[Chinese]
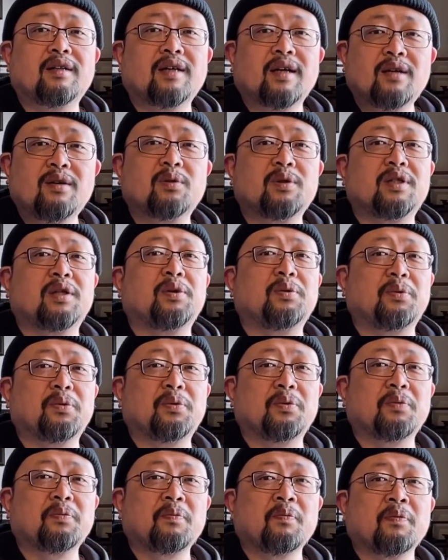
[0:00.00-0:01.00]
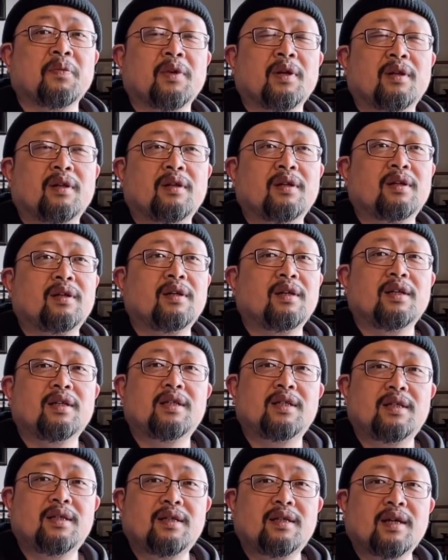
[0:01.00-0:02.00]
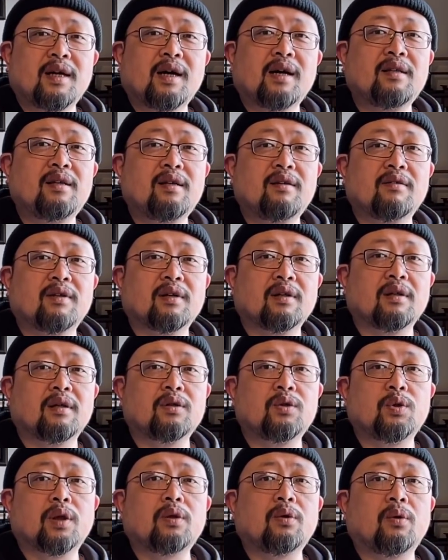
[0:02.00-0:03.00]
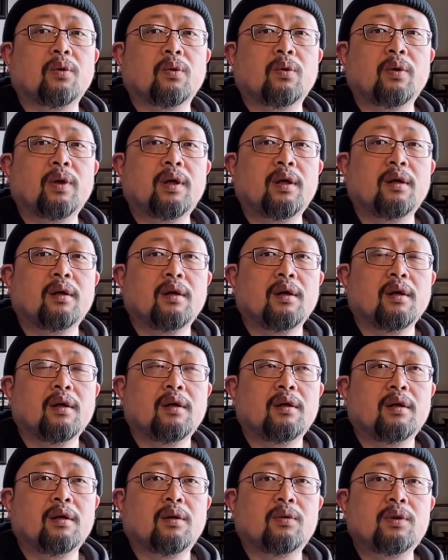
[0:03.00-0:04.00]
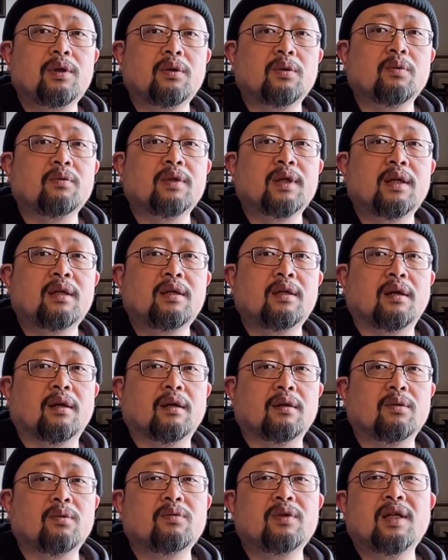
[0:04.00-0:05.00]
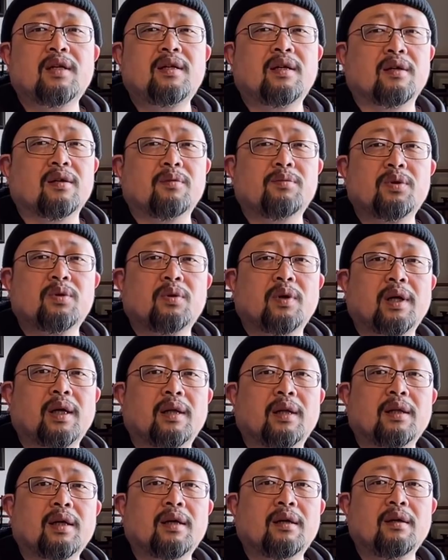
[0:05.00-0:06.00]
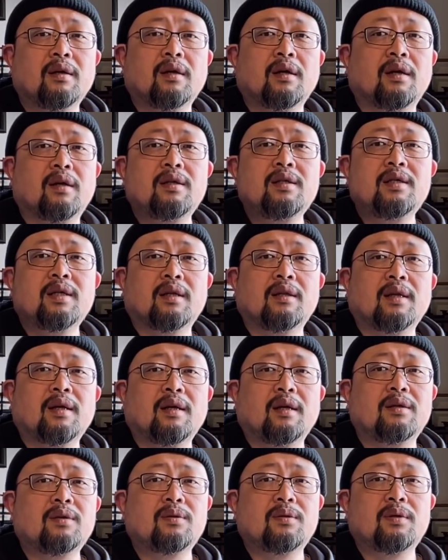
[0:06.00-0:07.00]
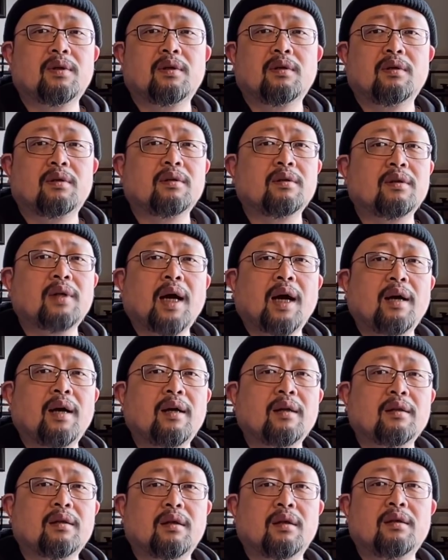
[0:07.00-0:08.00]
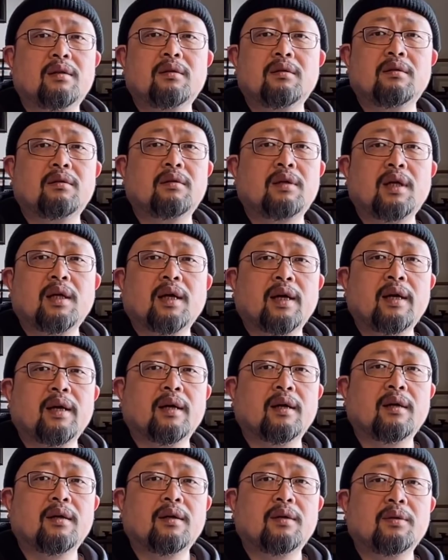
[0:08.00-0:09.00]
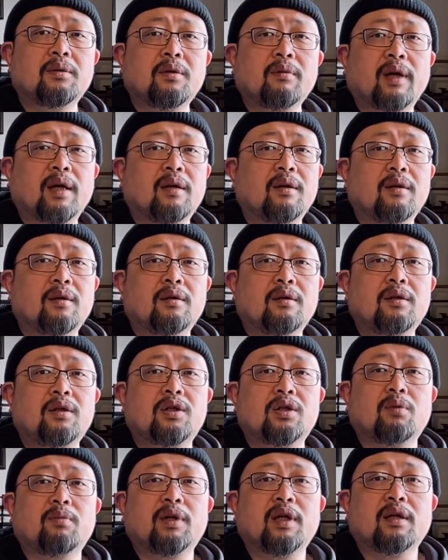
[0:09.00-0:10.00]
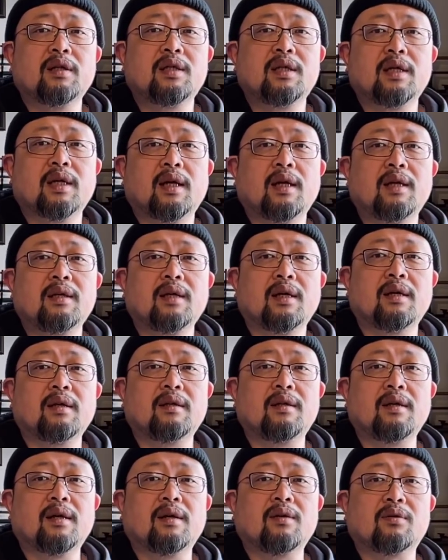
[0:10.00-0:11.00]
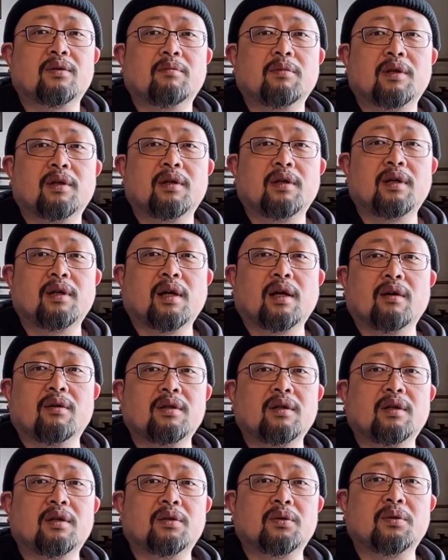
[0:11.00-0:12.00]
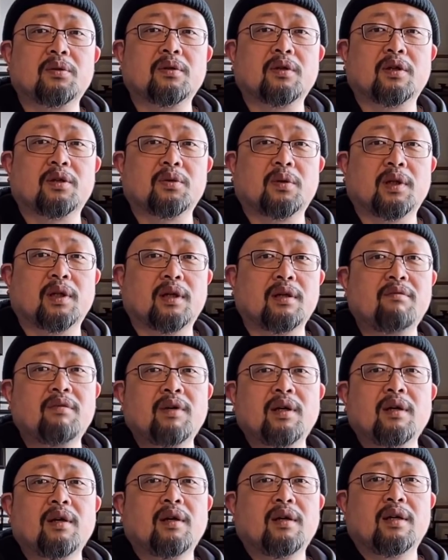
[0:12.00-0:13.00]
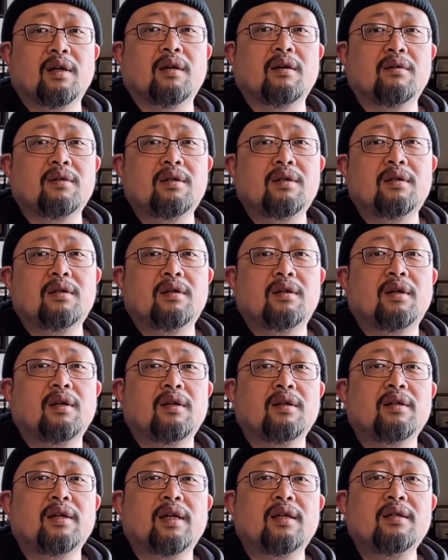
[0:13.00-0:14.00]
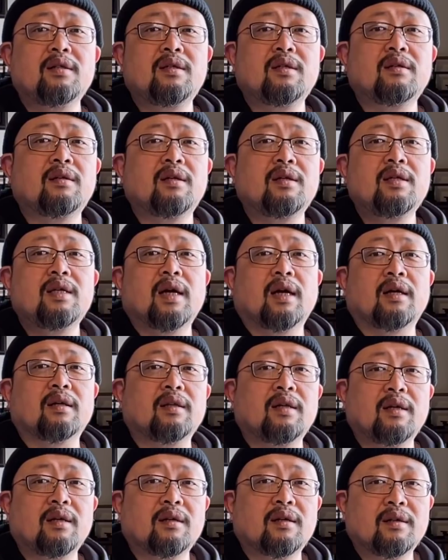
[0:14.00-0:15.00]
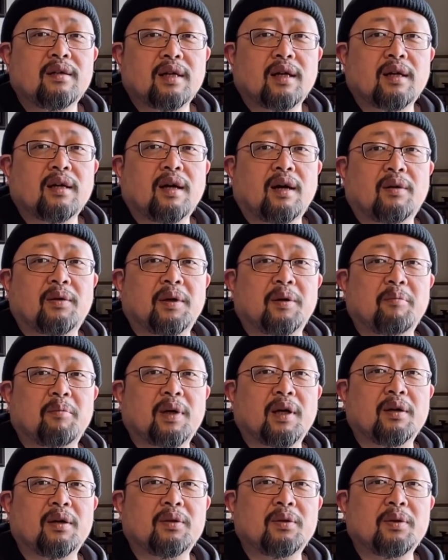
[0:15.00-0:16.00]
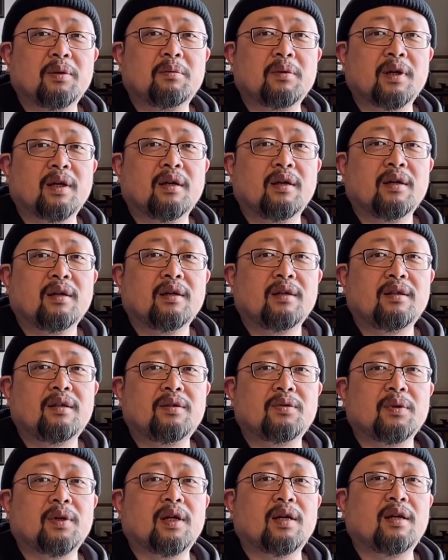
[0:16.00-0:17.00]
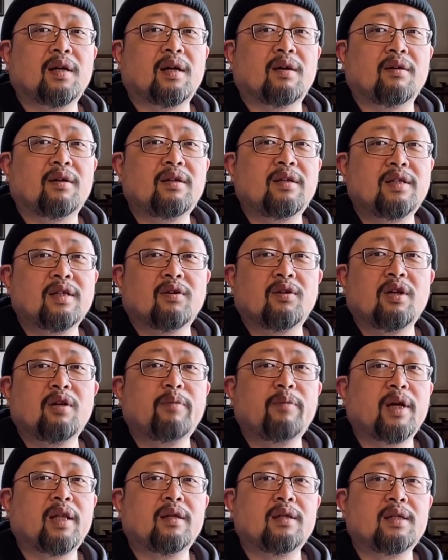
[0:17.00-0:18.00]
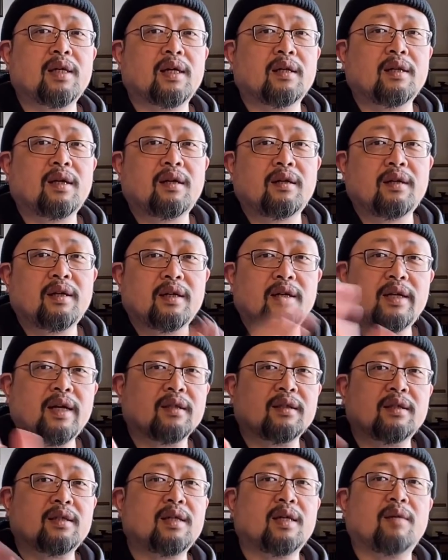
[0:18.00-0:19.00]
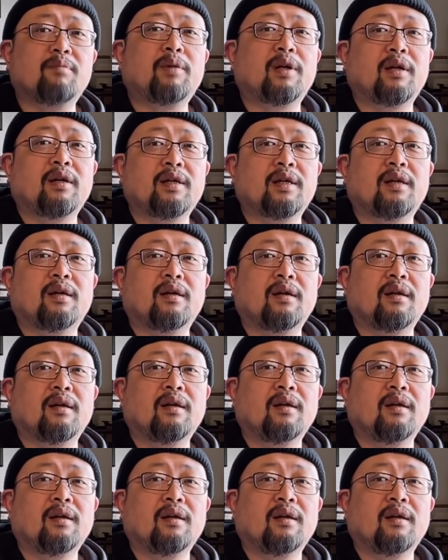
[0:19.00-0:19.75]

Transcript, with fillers: 它有结余，那其他地方呢全都是亏。尤其是东三省，东三省就不说了，那很简单呀，就是大量的人离开呀，对吧？你收不上钱来，你还你还有什么可养老金可可说的？因为养老金是年轻人养那个养老人嘛，对不对？你虽然老人你交了一辈子钱，但是你是养在前面那些人，